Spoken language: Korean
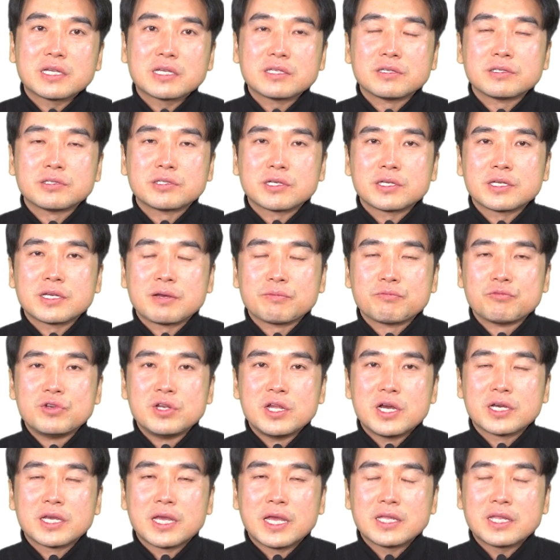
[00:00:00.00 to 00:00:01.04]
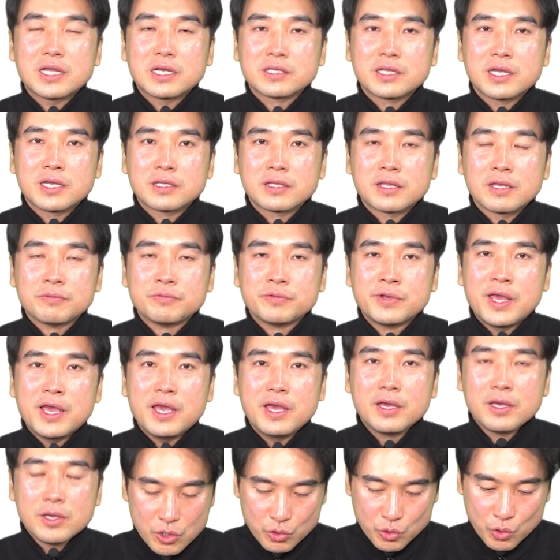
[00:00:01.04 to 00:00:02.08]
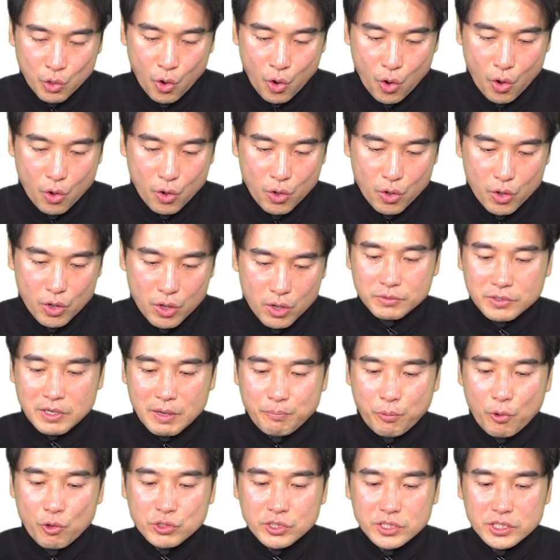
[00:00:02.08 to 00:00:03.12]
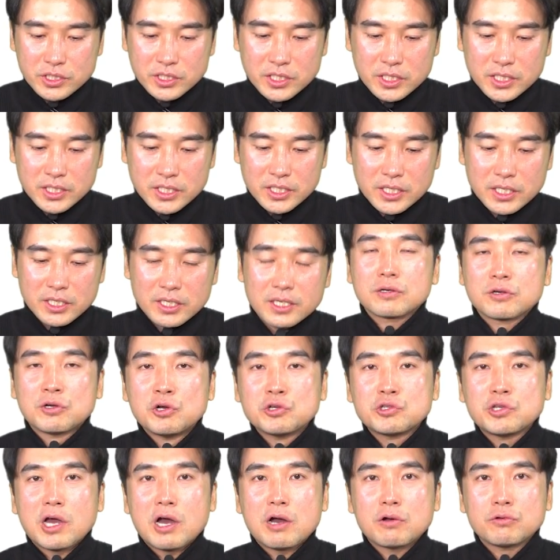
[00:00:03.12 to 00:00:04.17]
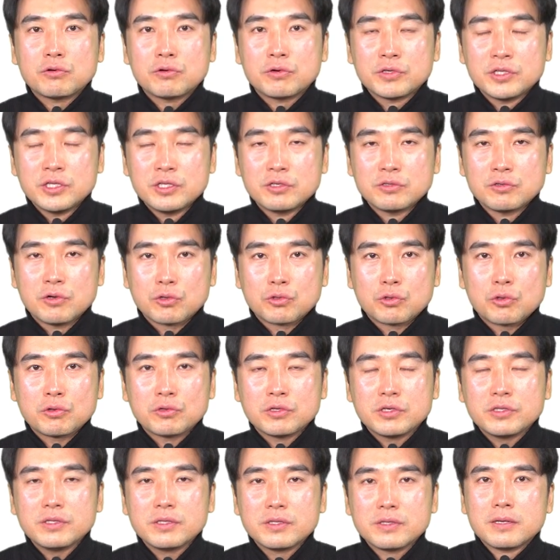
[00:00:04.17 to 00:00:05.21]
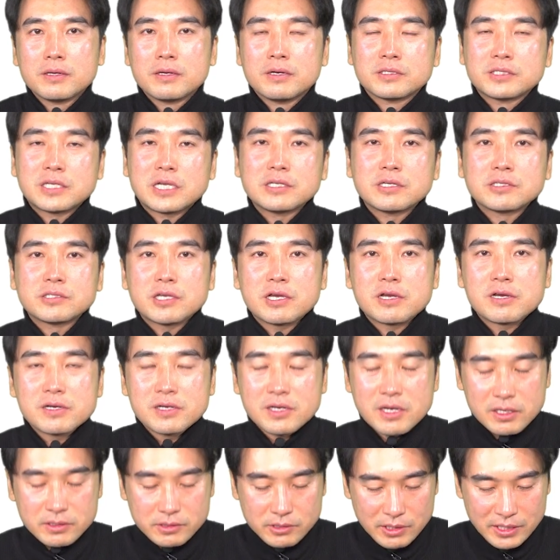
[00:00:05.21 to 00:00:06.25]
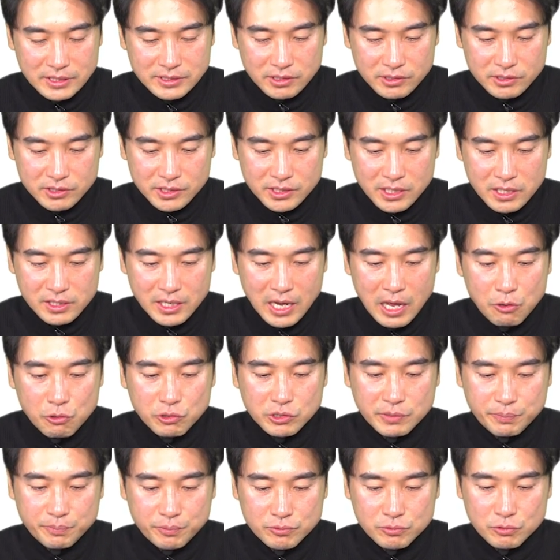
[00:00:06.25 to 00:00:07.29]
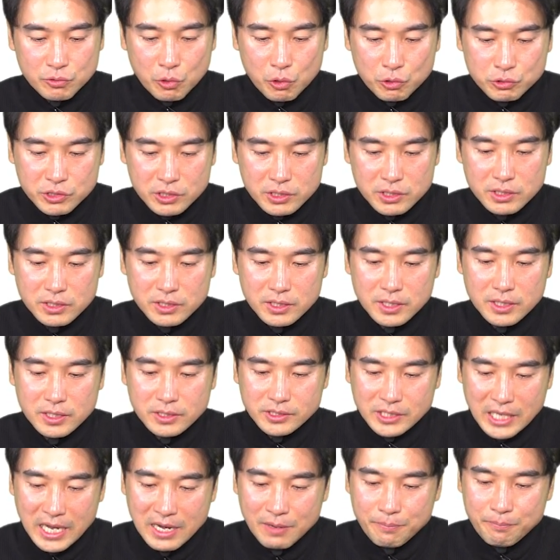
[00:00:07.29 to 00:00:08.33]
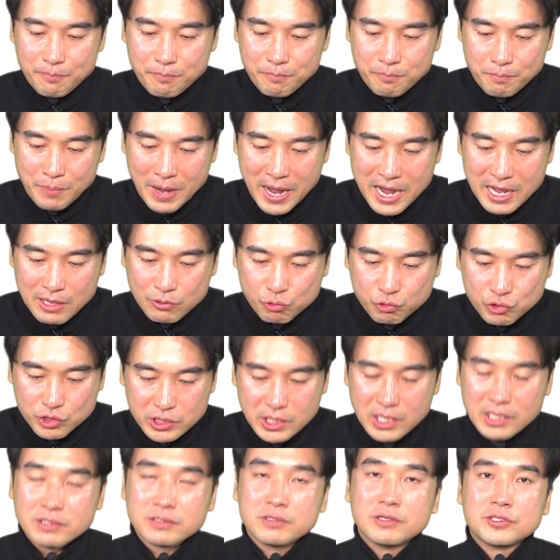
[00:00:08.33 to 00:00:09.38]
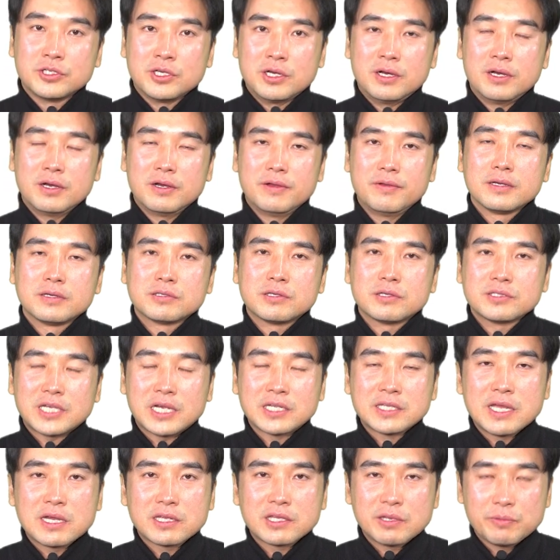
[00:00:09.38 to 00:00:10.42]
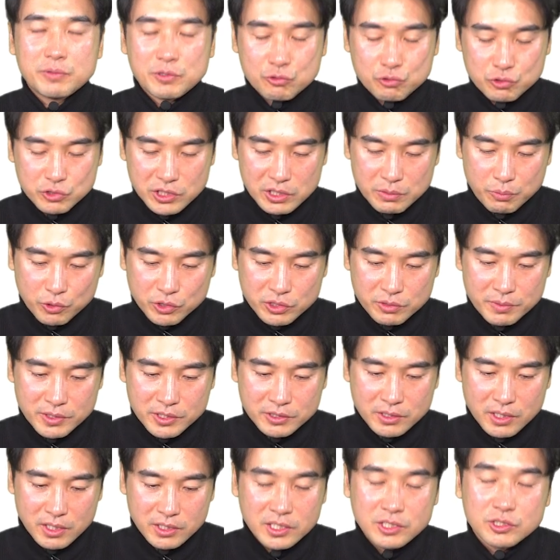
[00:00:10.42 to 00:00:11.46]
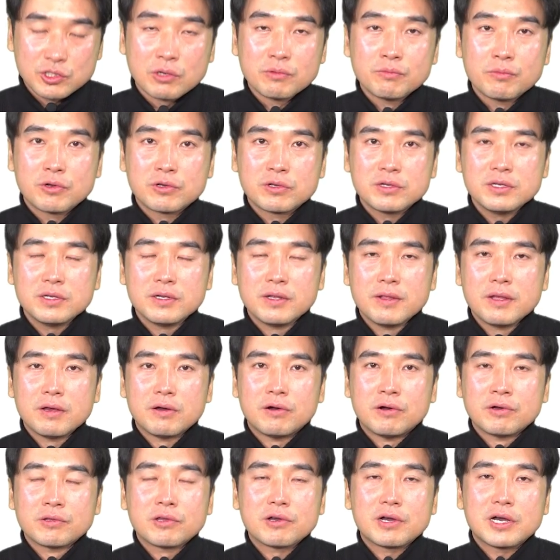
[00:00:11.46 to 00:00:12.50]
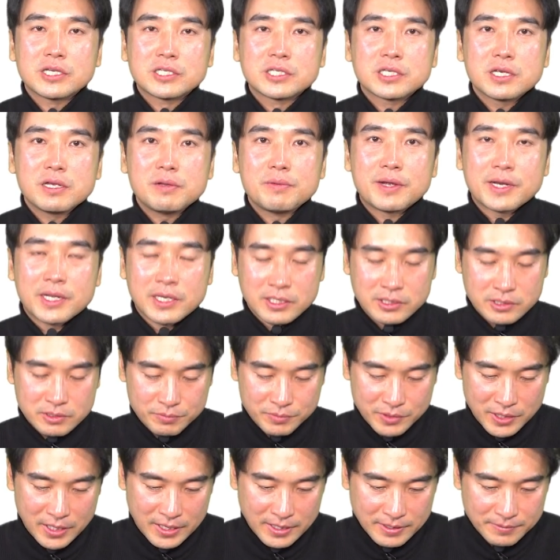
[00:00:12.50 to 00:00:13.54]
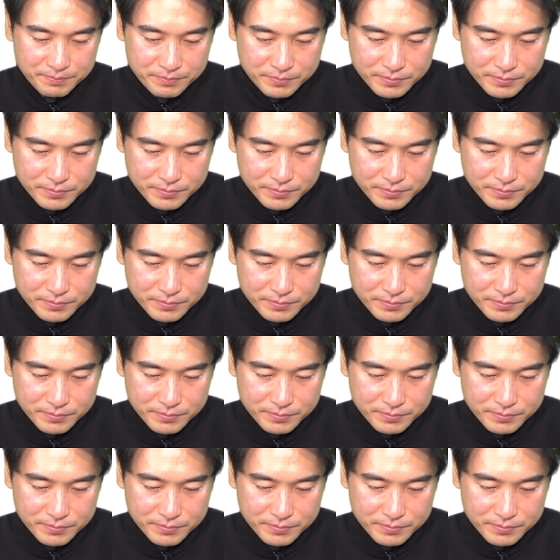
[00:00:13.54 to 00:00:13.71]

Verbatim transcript: 사전 청약 물량에 해당되기 때문에 요 그러니까 본인이 거주하고 있는 곳 또는 어, 사전 청약, 을 사전 청약을 하고 싶은 곳을 잘 봐두시라는 거죠. 그래서 장대양 TV를 꾸준히 보시면서 이 정보를 얻어가시길 바라겠습니다.